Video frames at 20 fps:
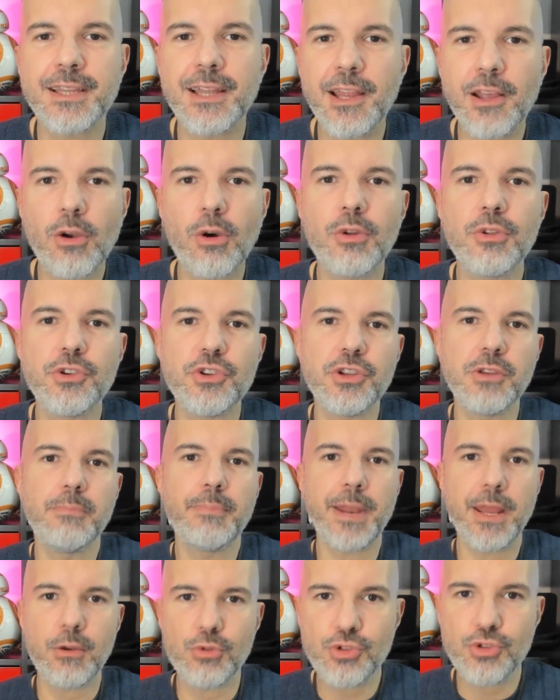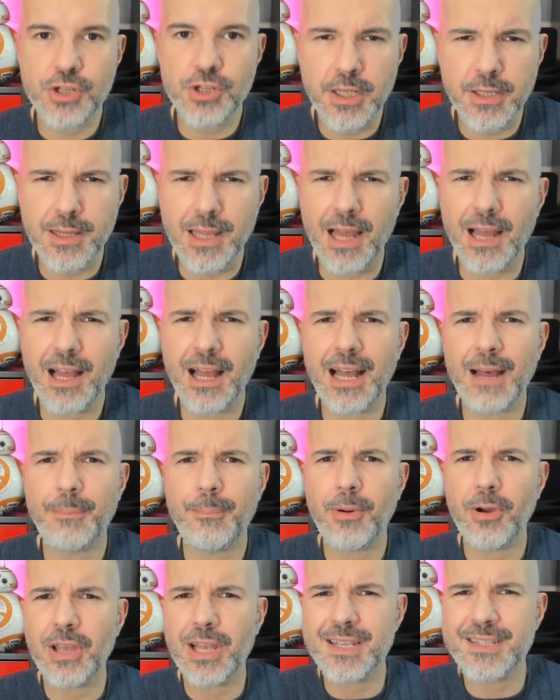dei codici pre-uscita, a
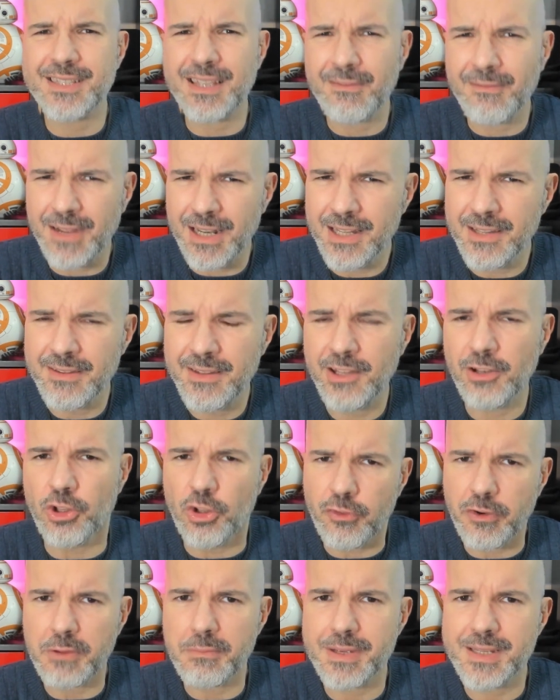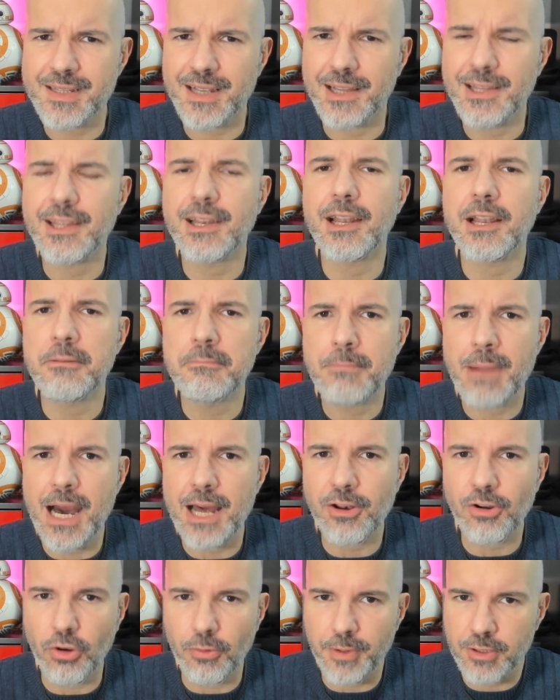poi a San Valentino dovrebbe scadere
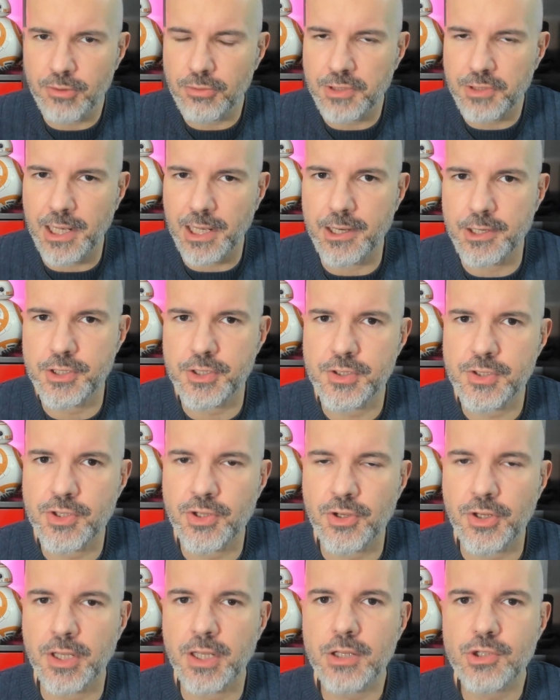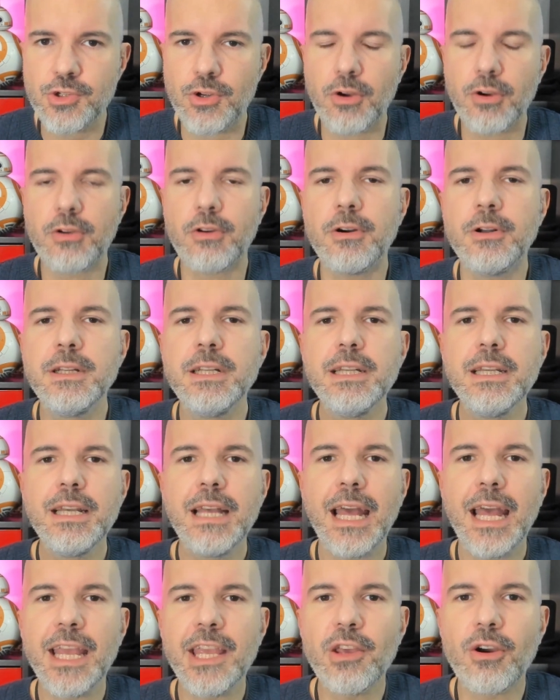l'embargo per tutte le recensioni del gioco
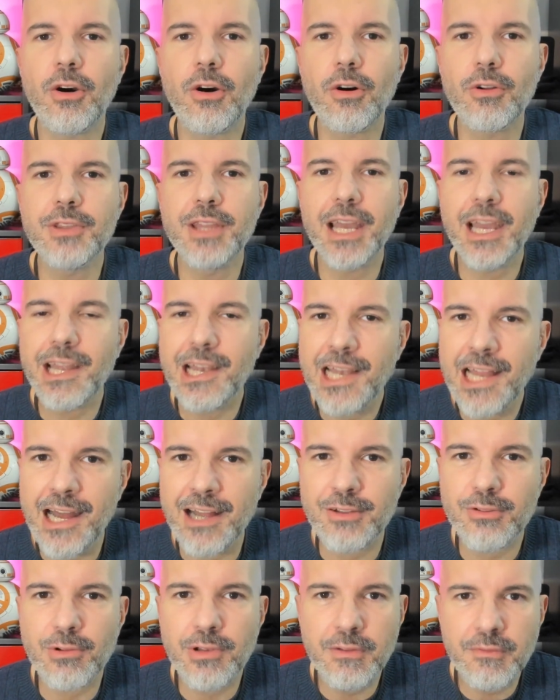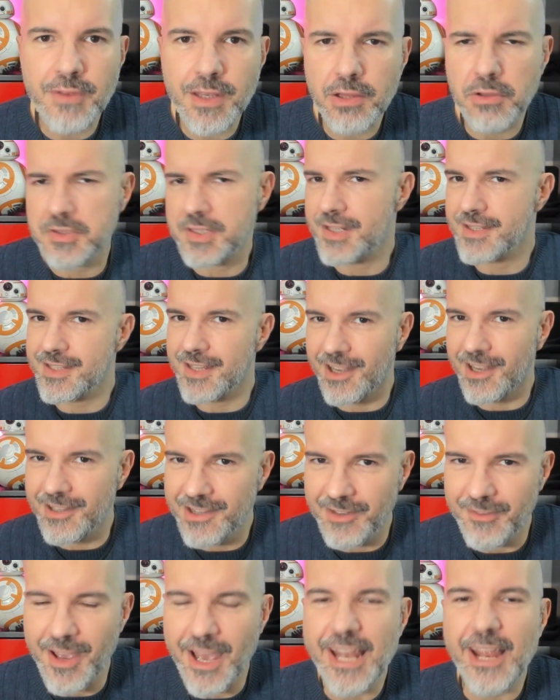e io ho declinato l'invito senza
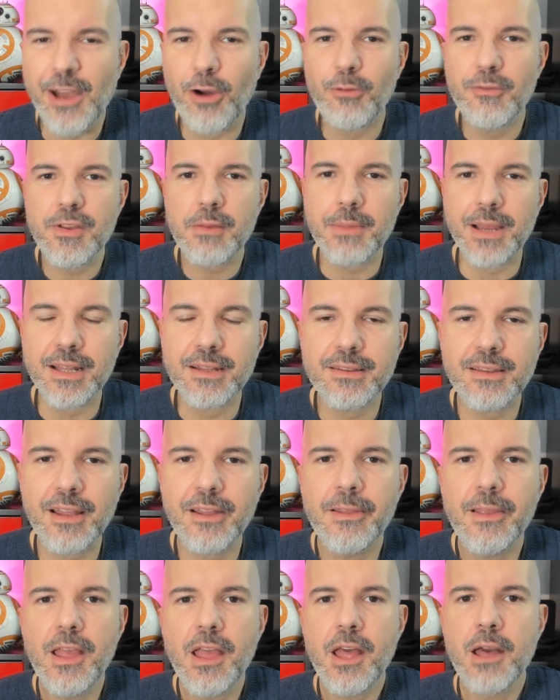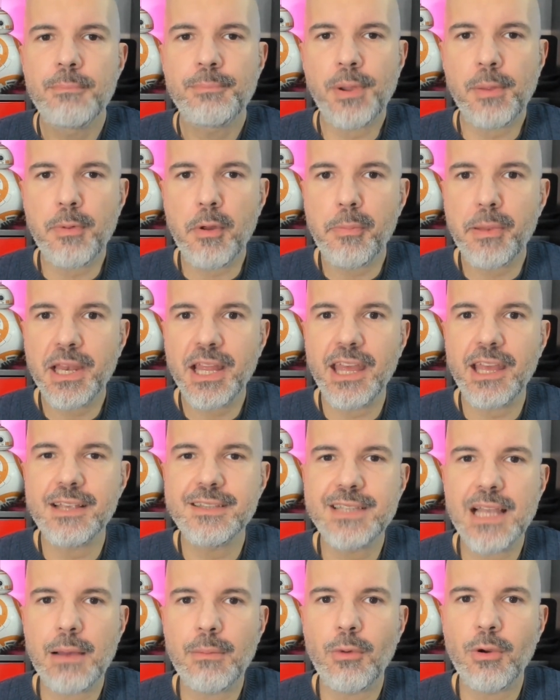cattiveria ovviamente, proprio perché
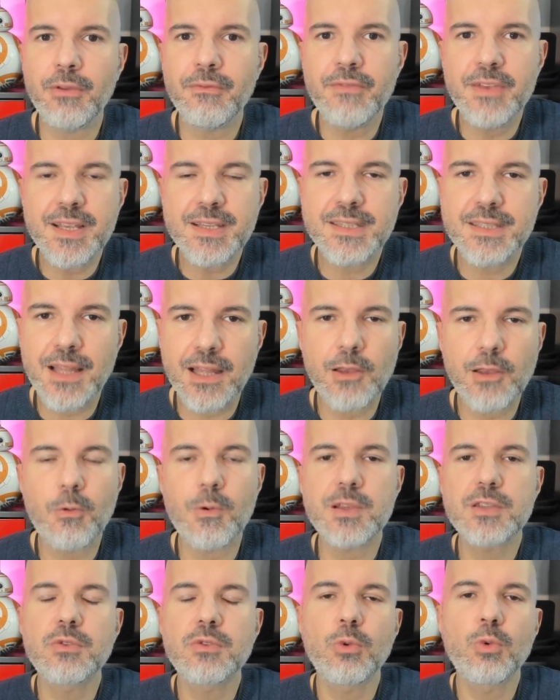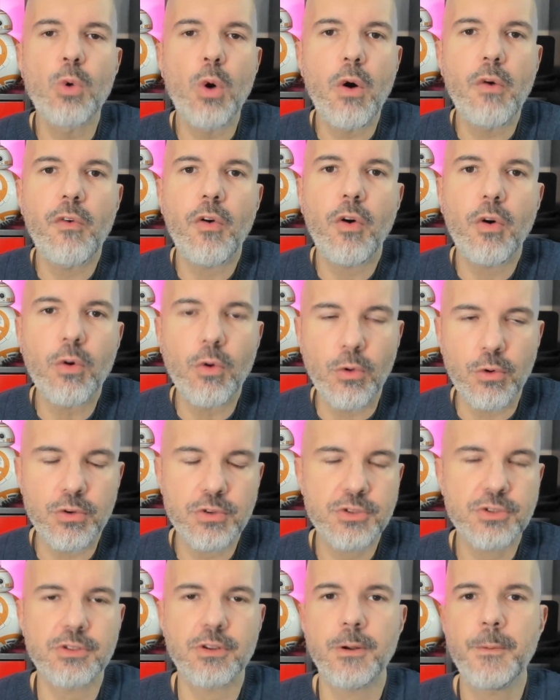siamo in vista di questo nuovo
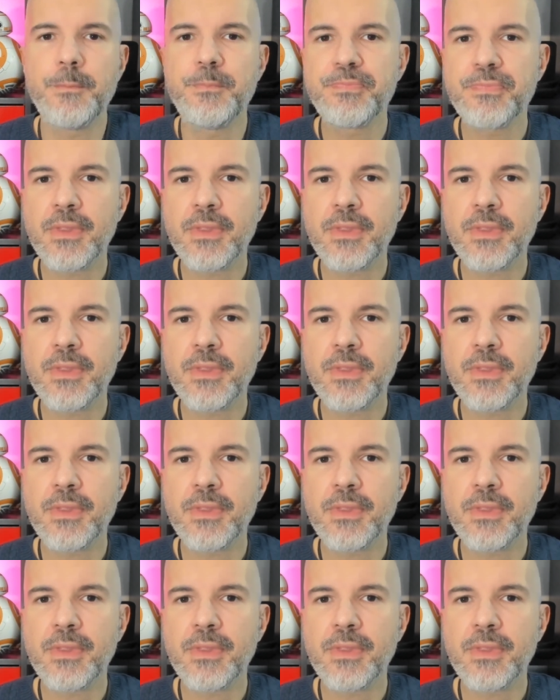corso.